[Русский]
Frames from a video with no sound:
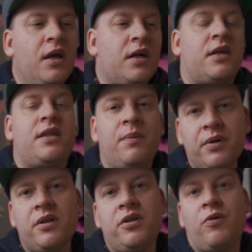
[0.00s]
когда я
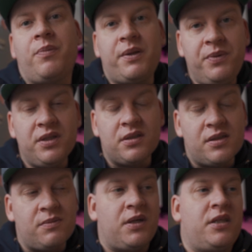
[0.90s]
был на него подписан,
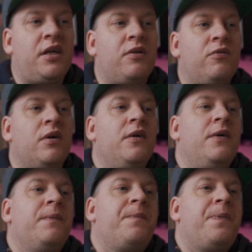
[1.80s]
смотрел его
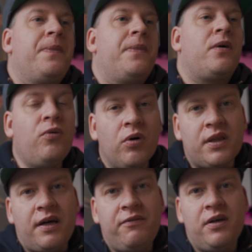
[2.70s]

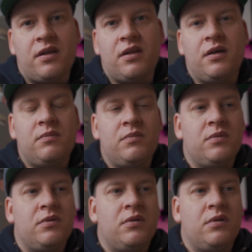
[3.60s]
год, наверное. Э,
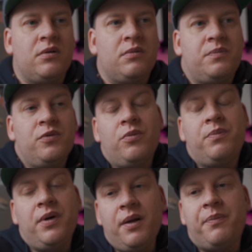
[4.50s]
ну,
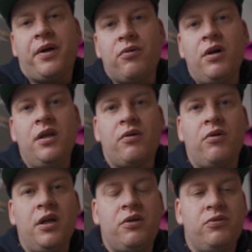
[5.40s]
были прикольные
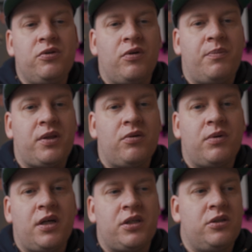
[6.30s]
ролики у него. Потом,
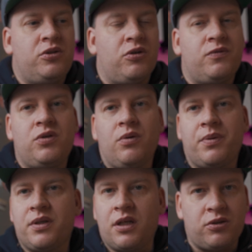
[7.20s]
конечно, что-то все
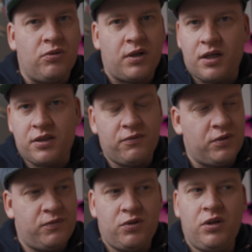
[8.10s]
произошло как-то
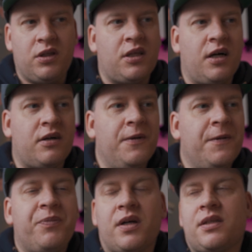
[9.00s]
вот все не так.
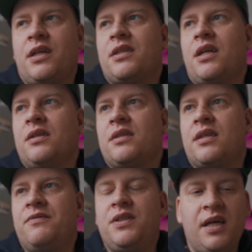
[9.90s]
Разосрался
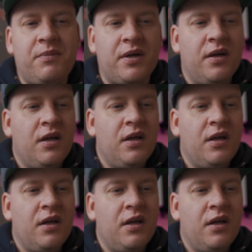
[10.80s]
со всеми.